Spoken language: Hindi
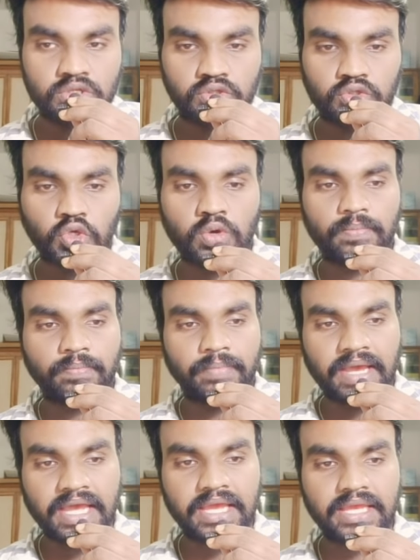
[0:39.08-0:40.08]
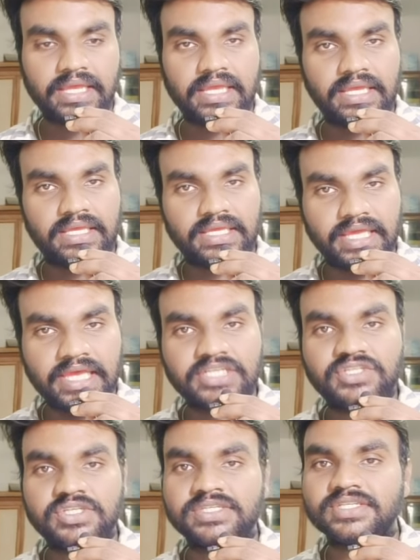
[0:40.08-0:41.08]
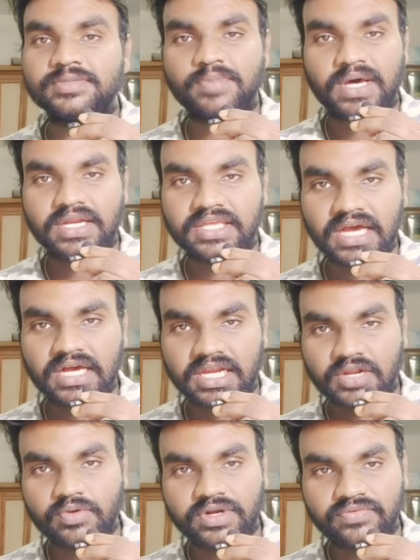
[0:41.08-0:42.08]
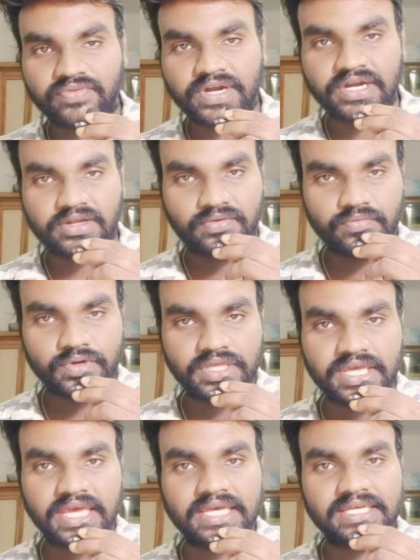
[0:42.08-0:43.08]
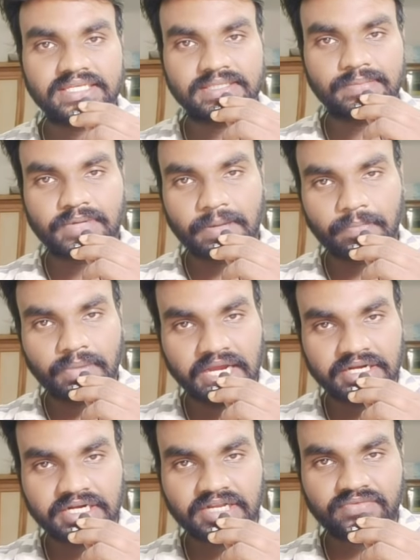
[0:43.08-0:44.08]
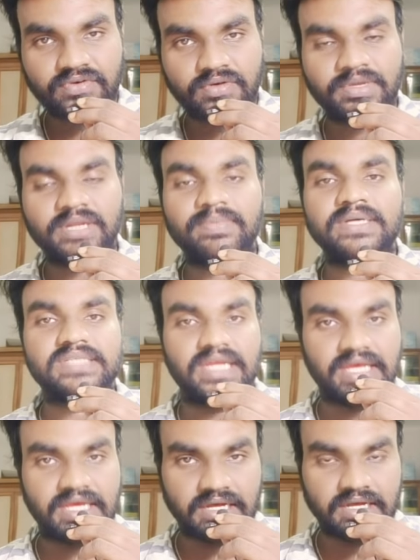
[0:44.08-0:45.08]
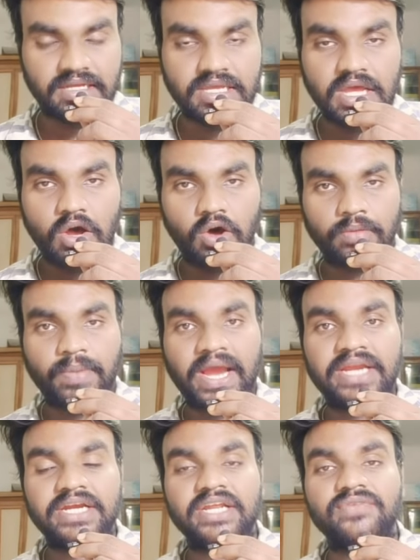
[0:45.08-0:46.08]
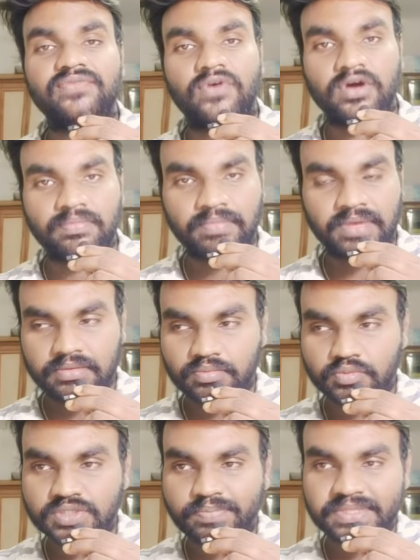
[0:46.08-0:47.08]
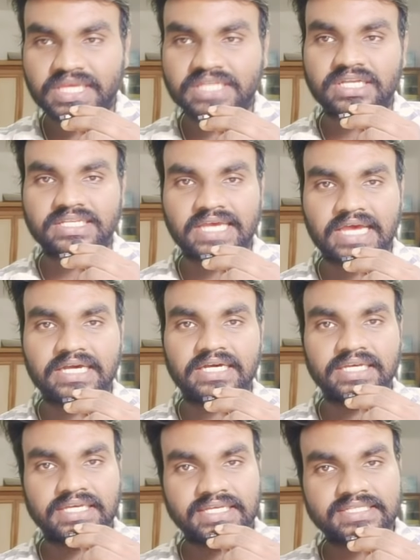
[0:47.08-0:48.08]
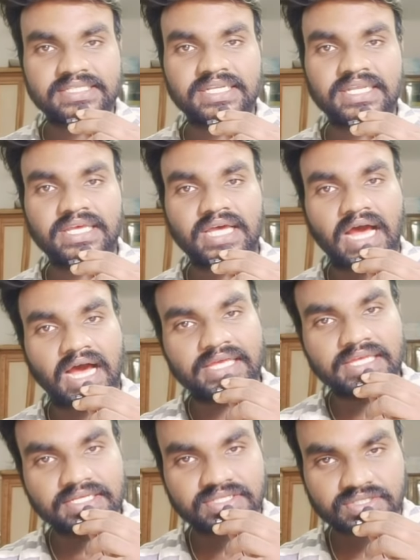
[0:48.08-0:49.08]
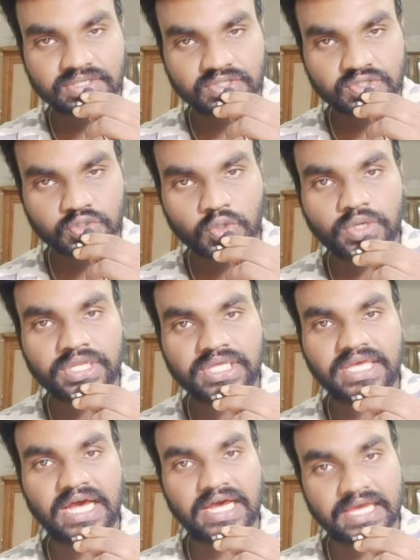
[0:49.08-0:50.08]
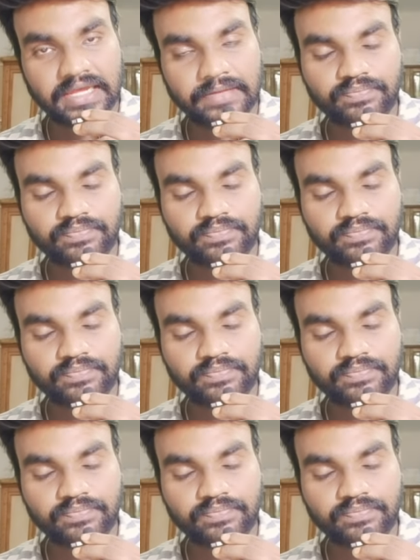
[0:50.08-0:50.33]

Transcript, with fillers: तो मैं एक चीज़ इस बार क्या कर रहा हूं डिफरेंट वो ये है कि सबका बायोडेटा फॉर्म मेरे पास रहेगा और बायोडेटा फॉर्म में मुझे पता चल जाएगा कि किसने हाईएस्ट स्कोर किया है